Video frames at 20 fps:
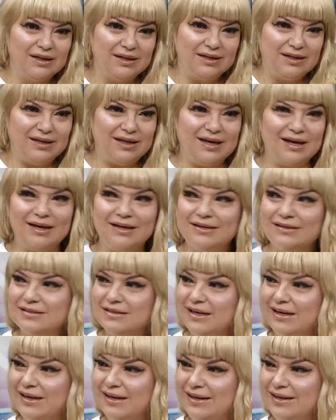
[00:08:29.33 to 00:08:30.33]
y ahí
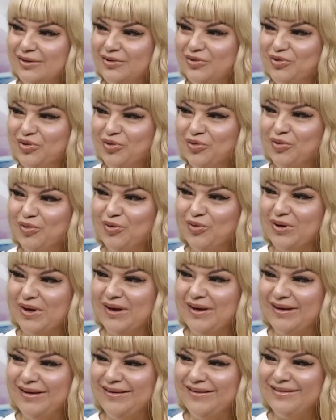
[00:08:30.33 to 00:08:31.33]
sale todo lo que